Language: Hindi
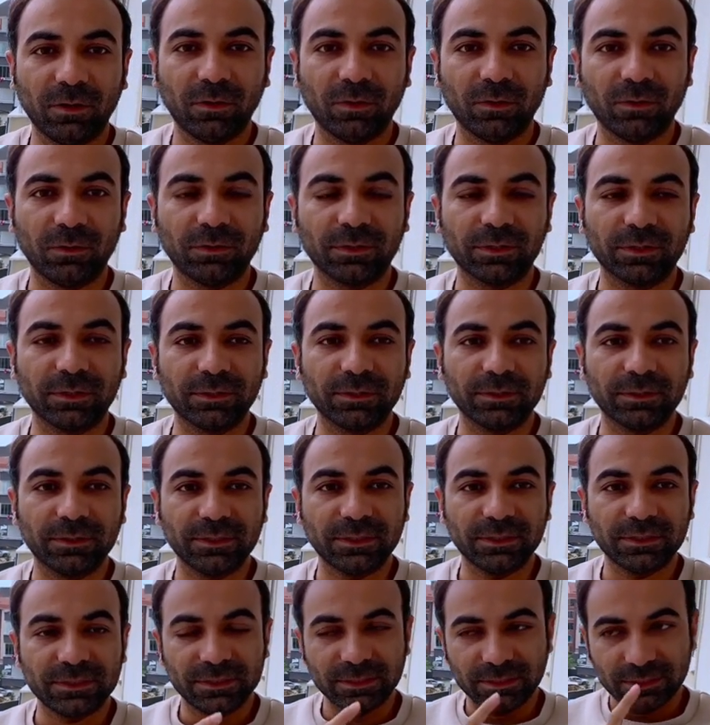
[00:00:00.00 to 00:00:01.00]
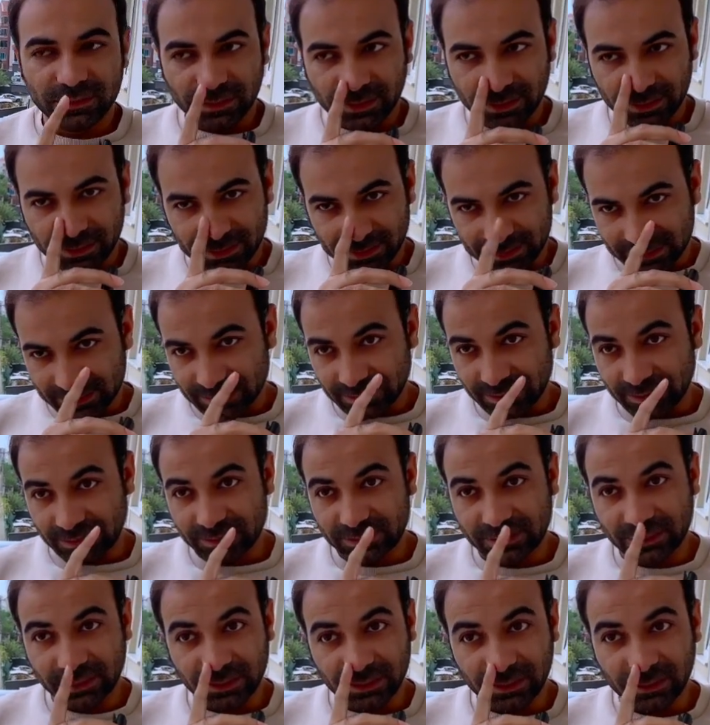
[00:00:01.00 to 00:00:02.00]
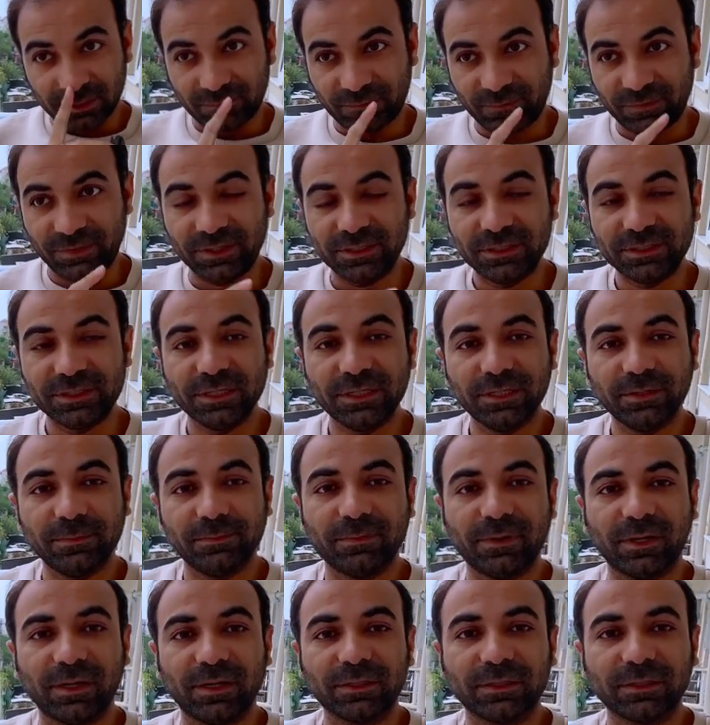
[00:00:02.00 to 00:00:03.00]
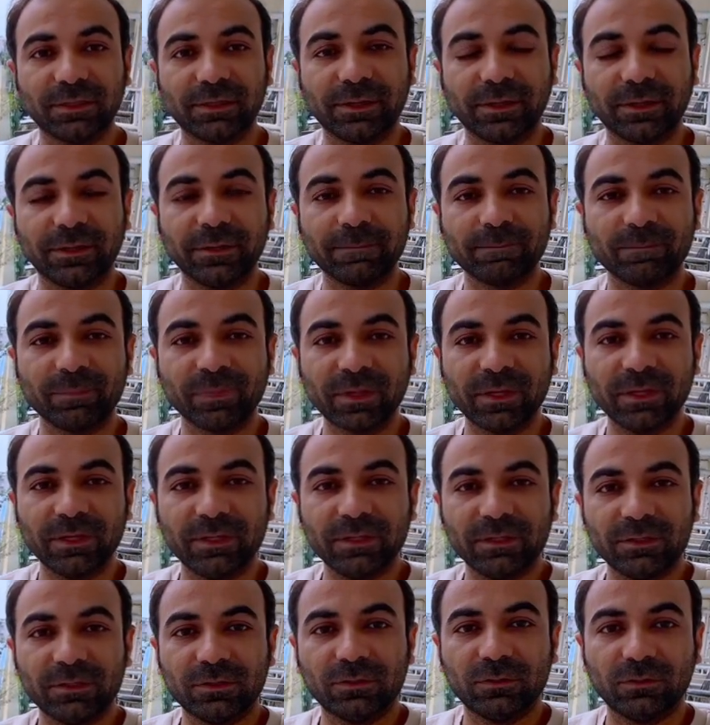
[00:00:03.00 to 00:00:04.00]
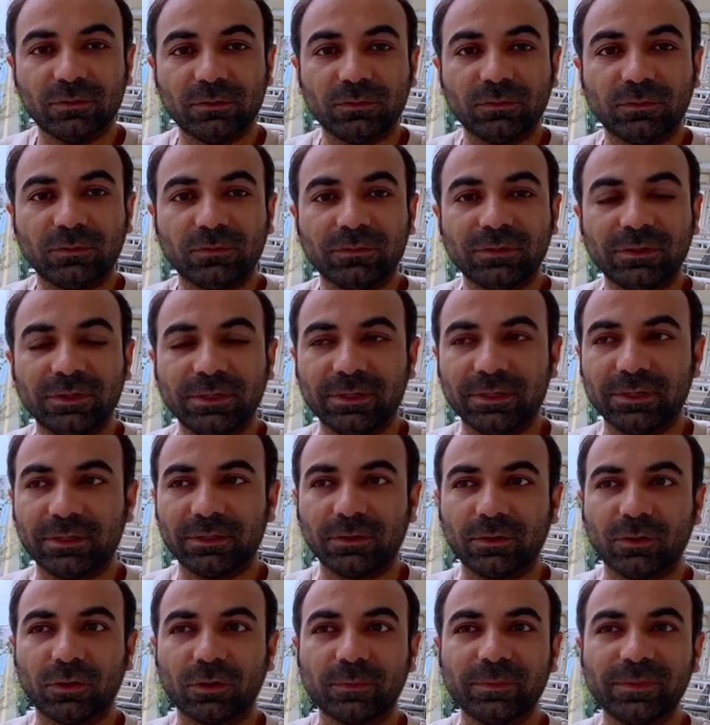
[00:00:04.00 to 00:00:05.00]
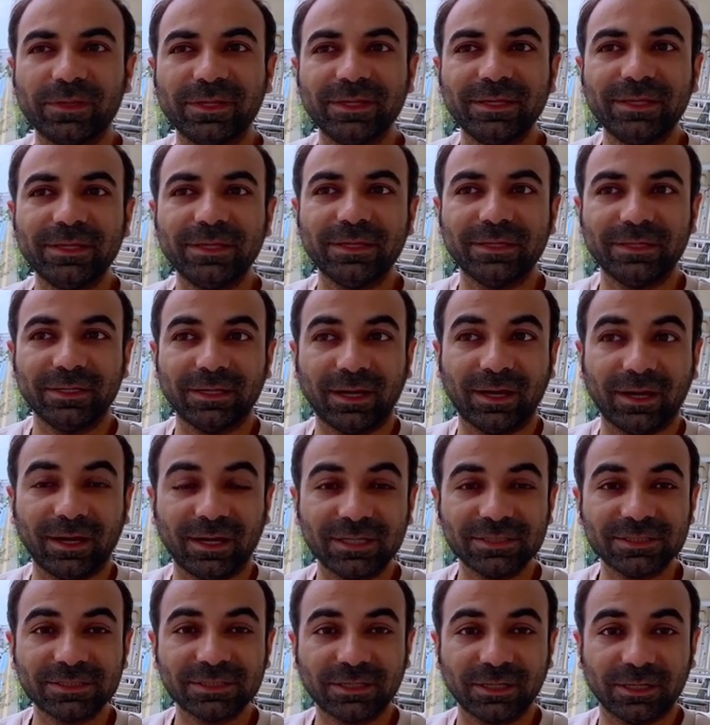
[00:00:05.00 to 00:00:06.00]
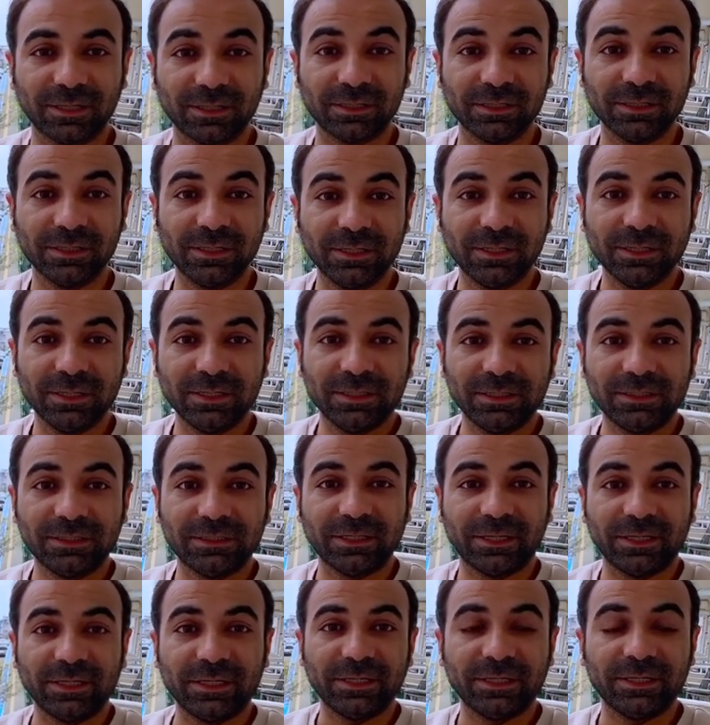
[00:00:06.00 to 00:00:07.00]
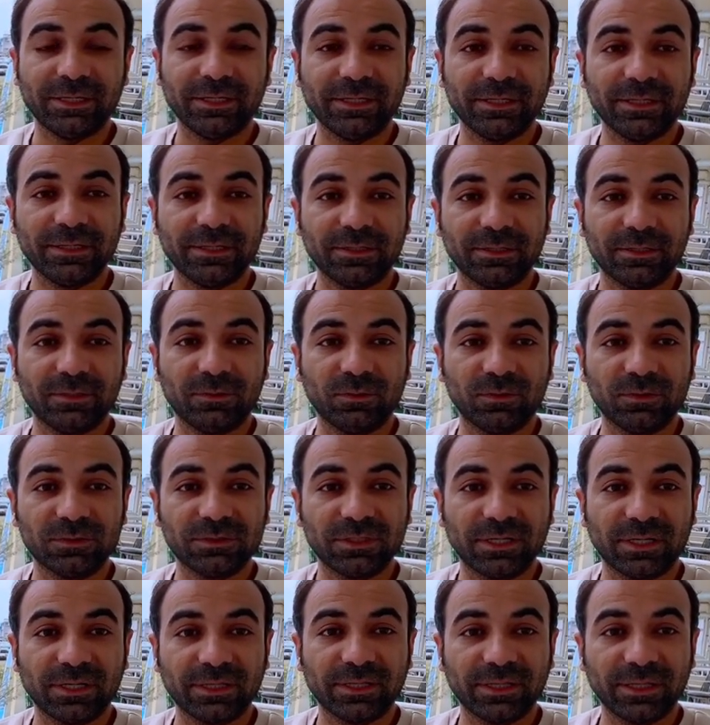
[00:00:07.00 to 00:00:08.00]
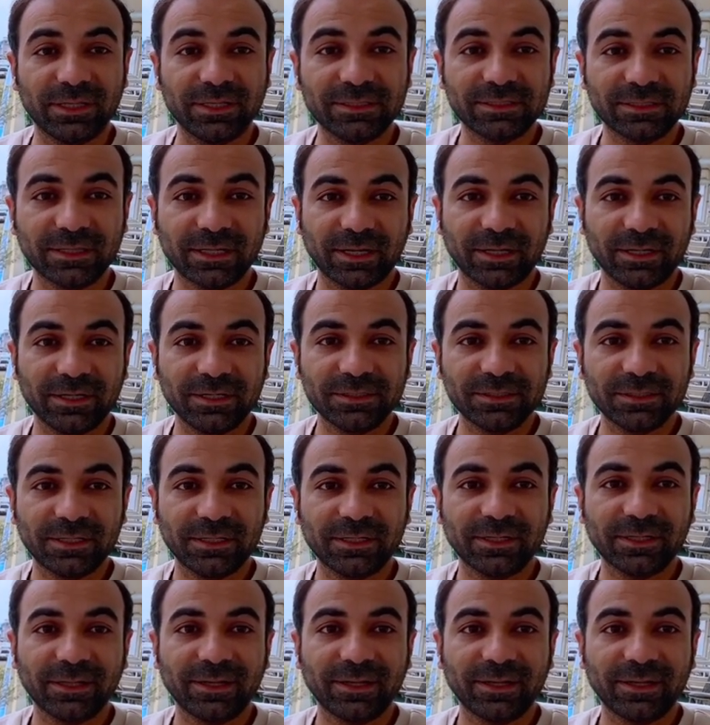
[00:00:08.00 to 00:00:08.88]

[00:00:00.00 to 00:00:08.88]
और इसी तरीके से इसकी अगर फ़ीस की हम बात करें तो नॉर्मली आजकल यानी ये 2023 का एंड चल